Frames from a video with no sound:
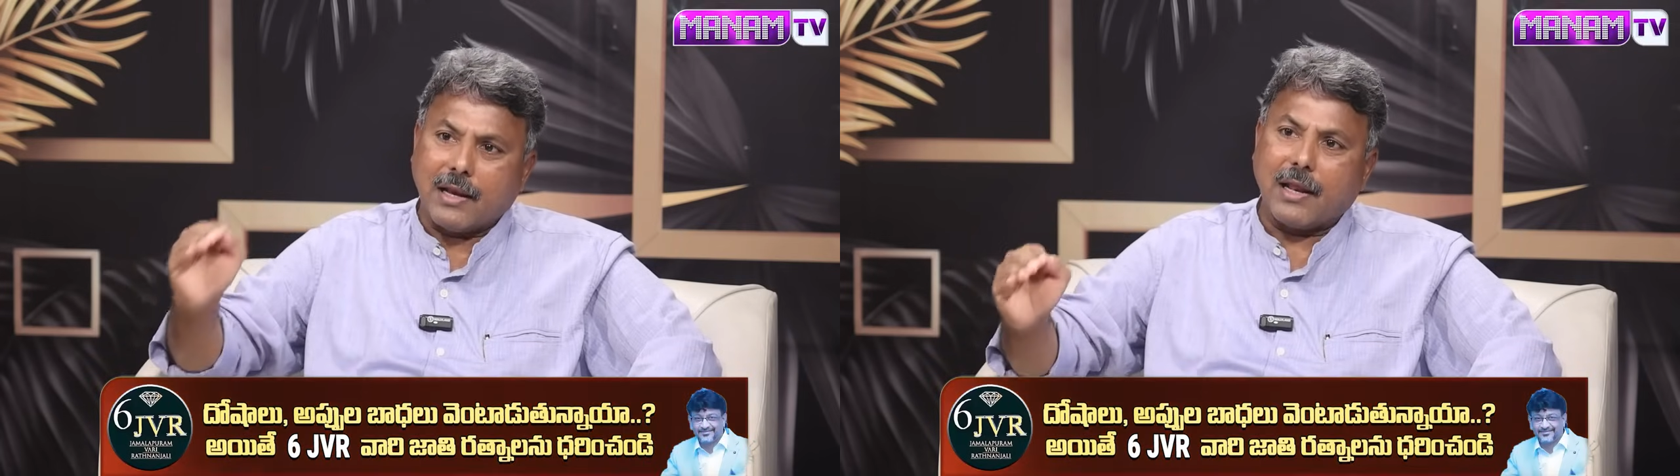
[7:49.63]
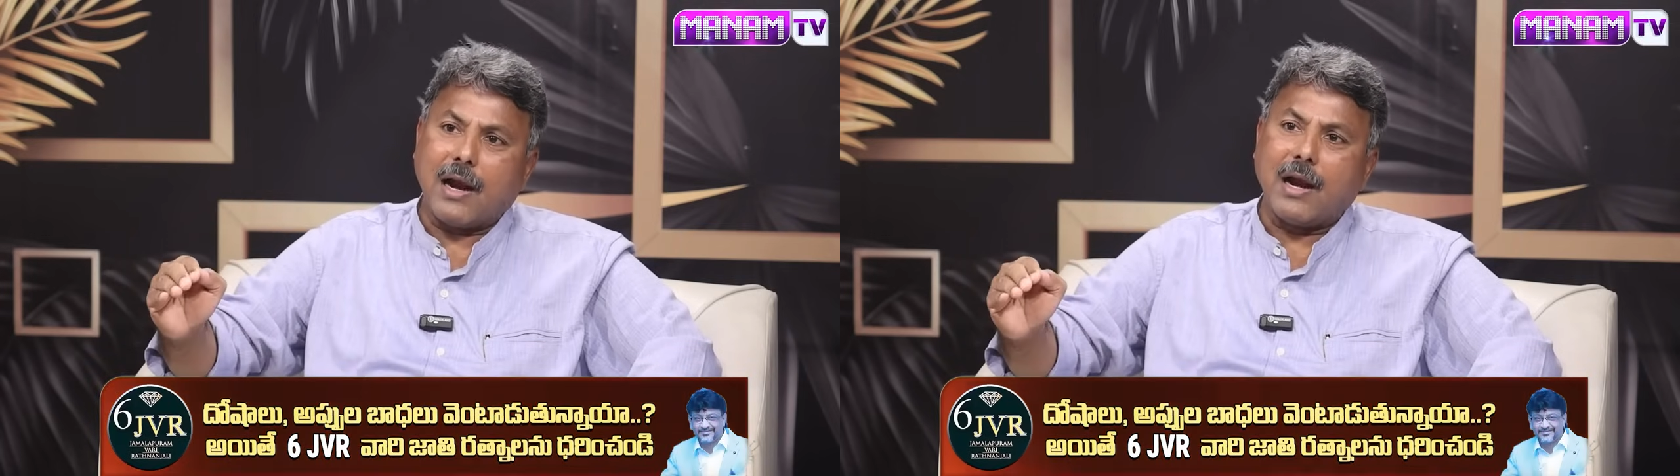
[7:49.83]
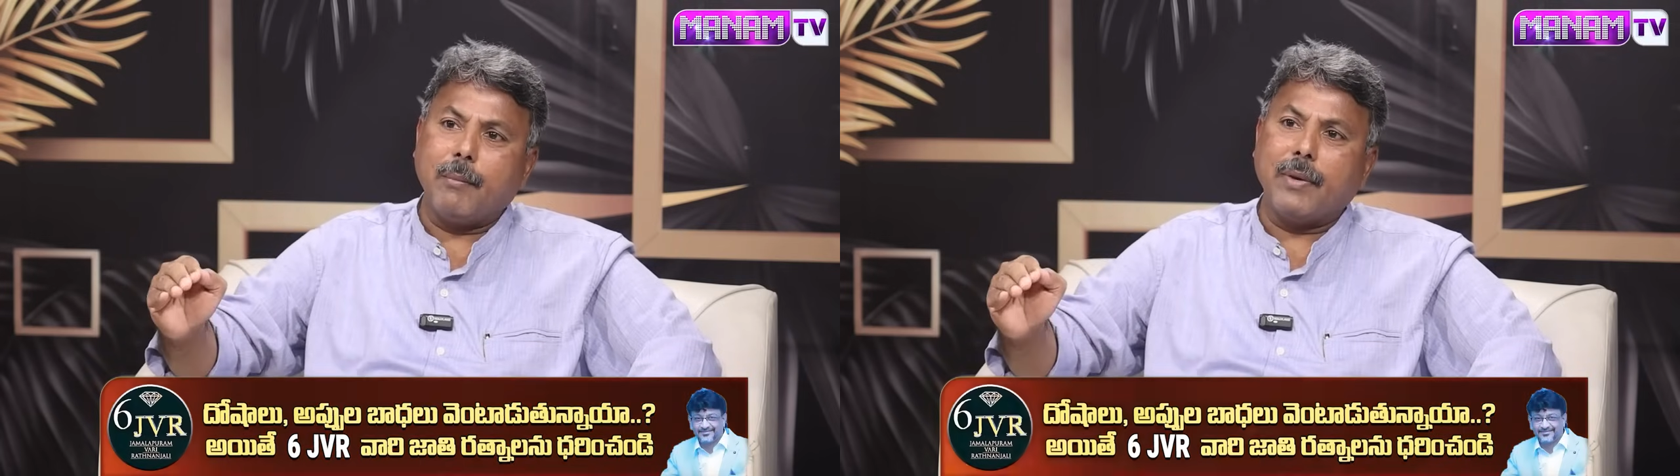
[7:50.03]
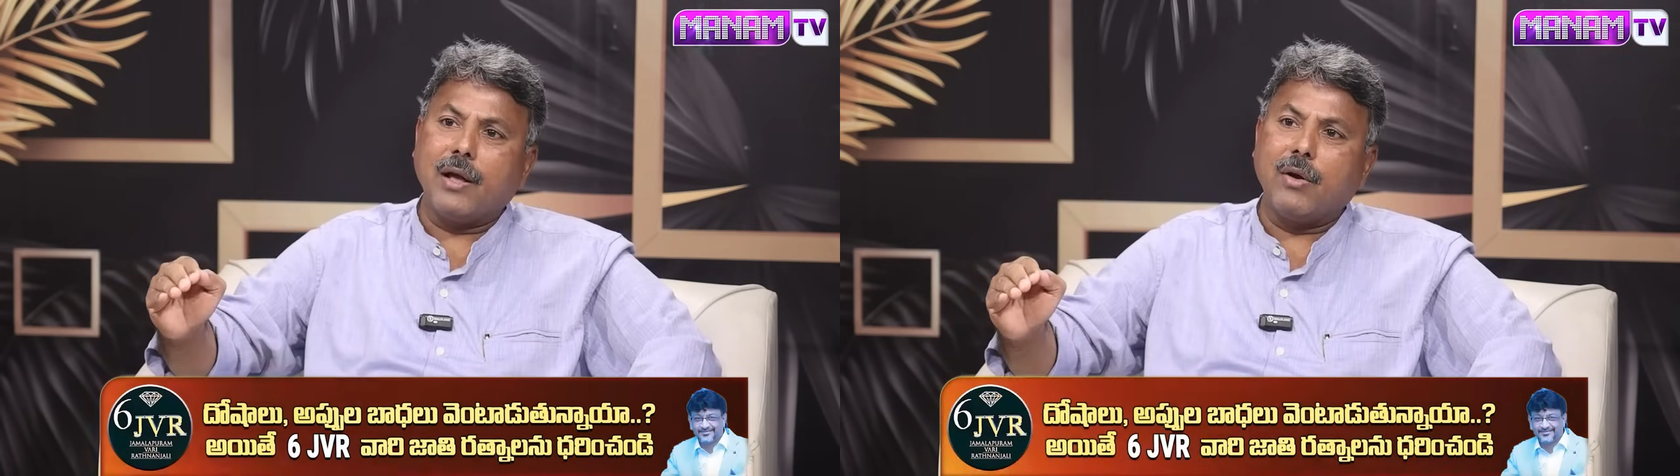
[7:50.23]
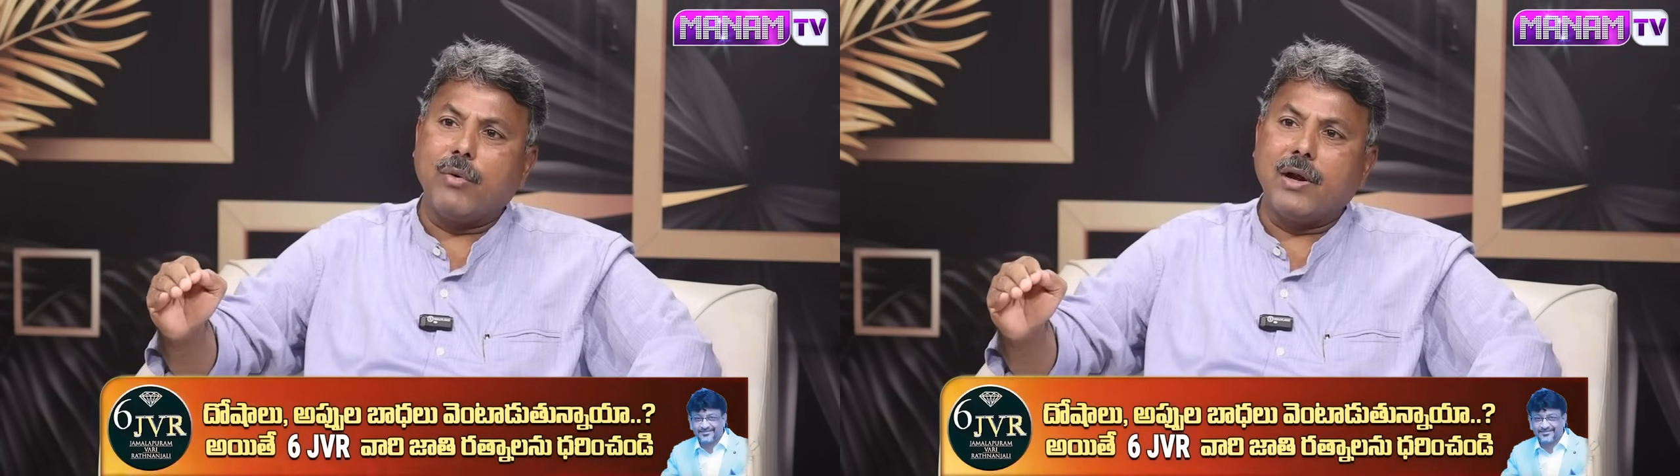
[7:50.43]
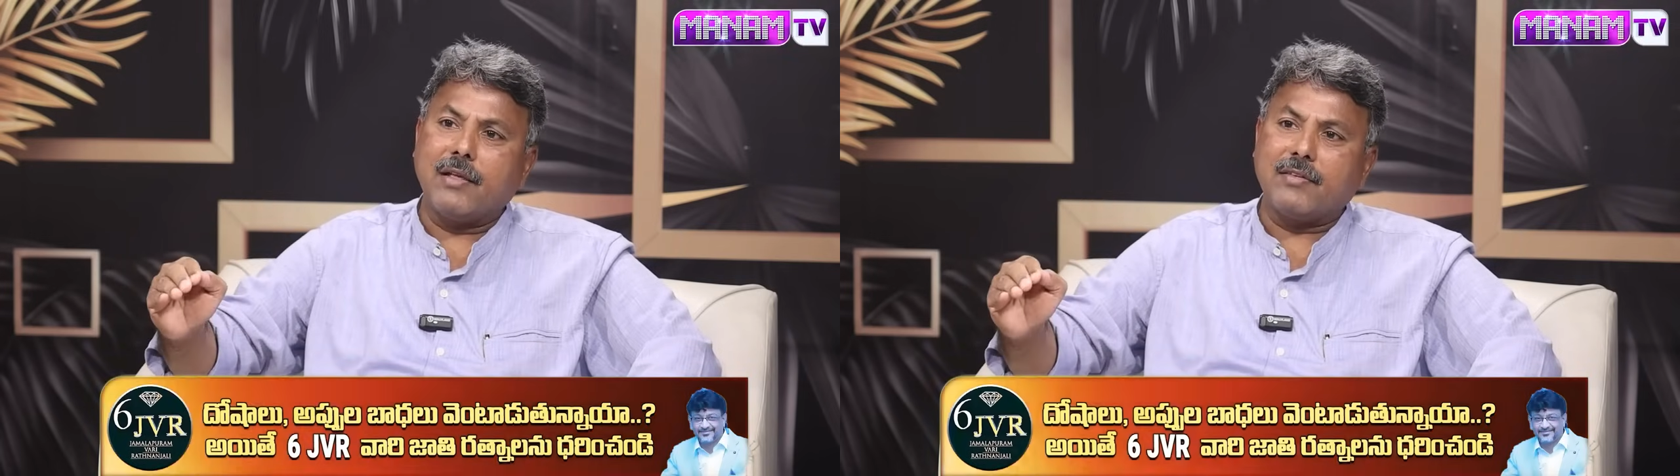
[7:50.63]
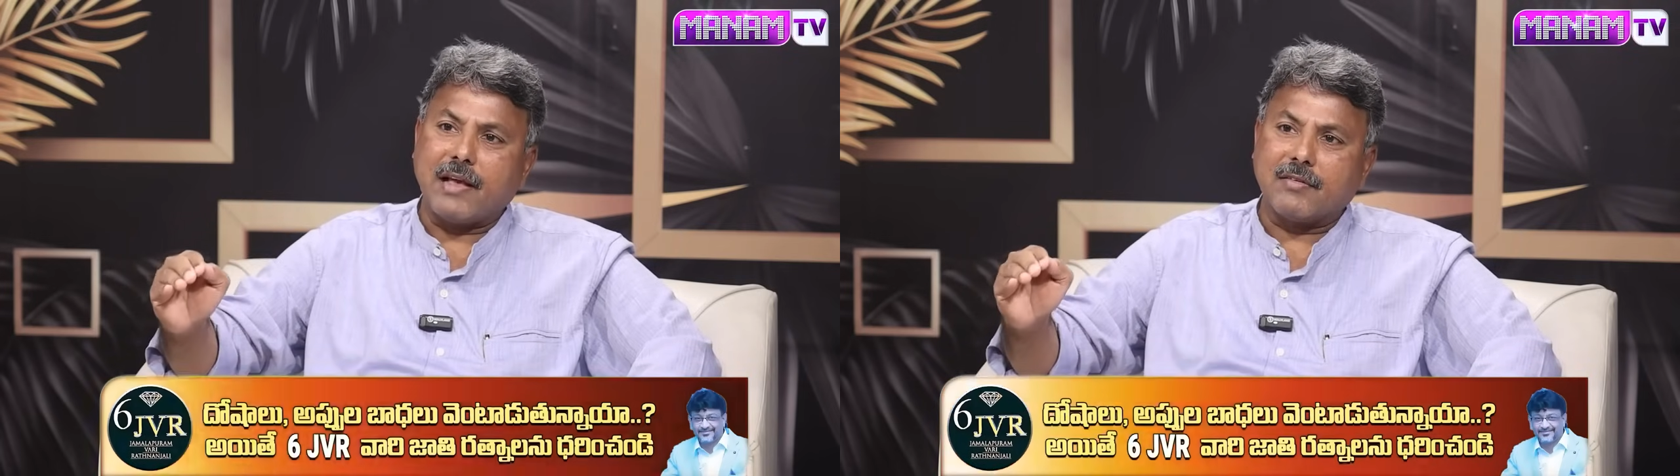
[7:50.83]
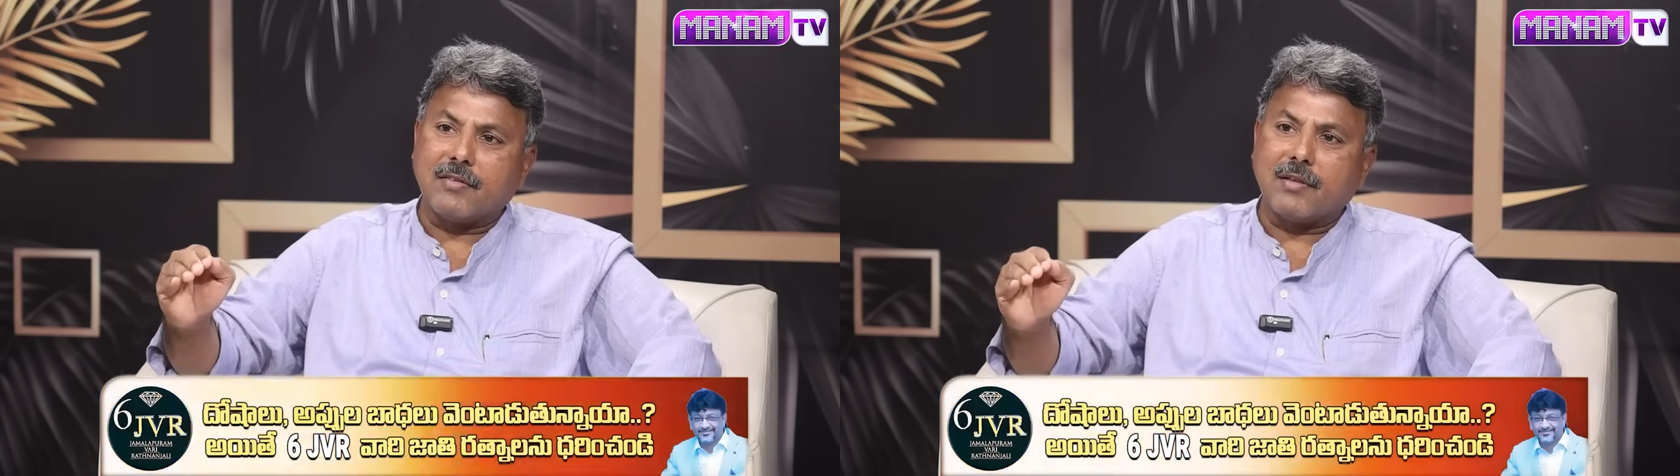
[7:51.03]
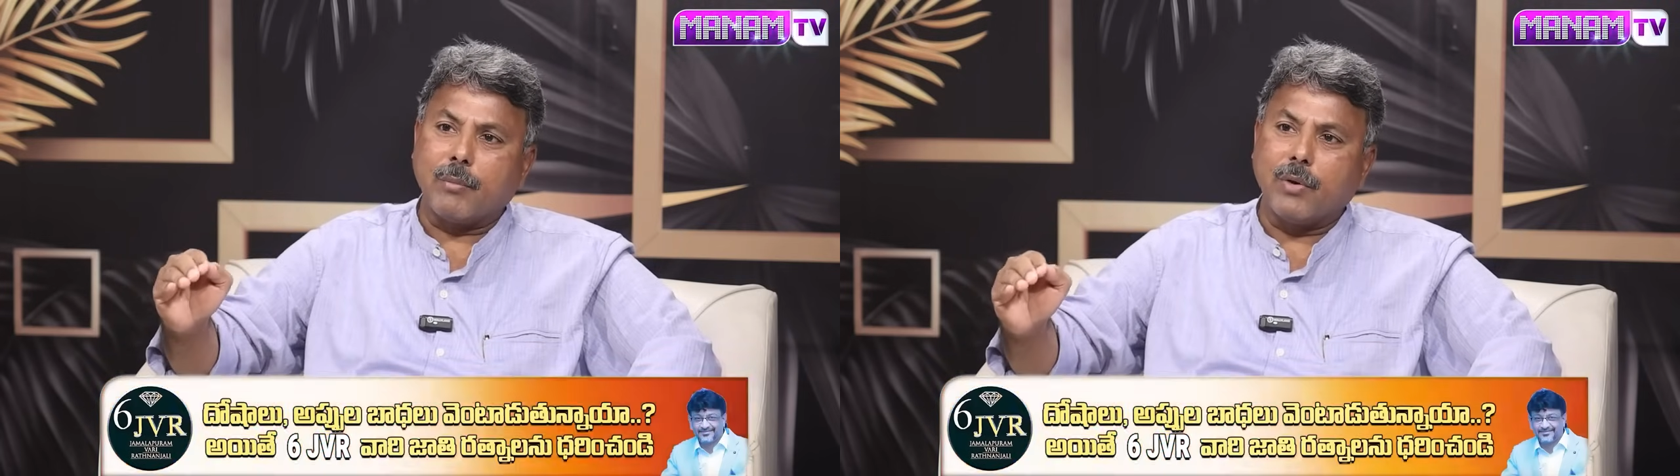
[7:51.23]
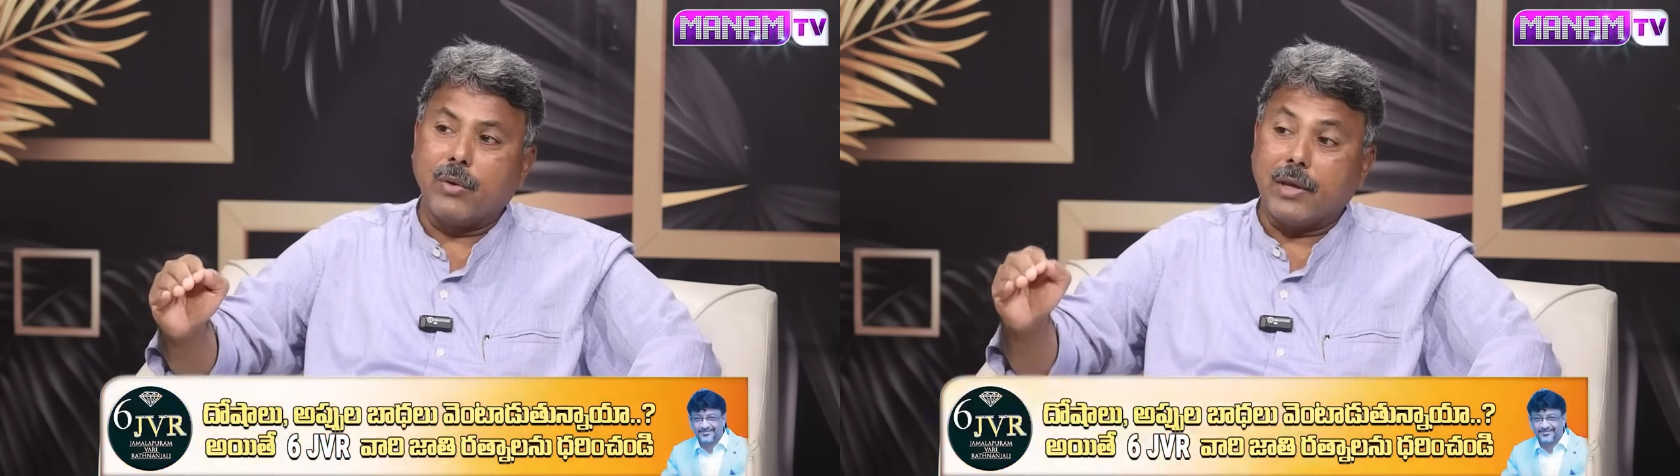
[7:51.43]
నిరాడంబరంగా ఉండే
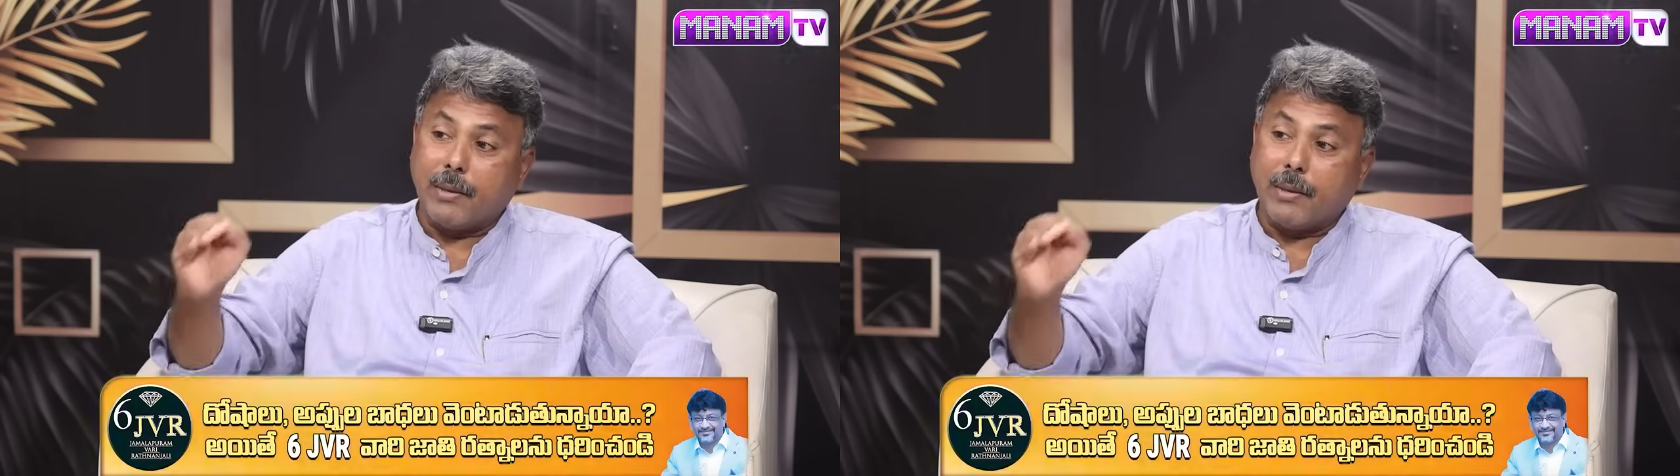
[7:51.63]
శాసనసభ్యులు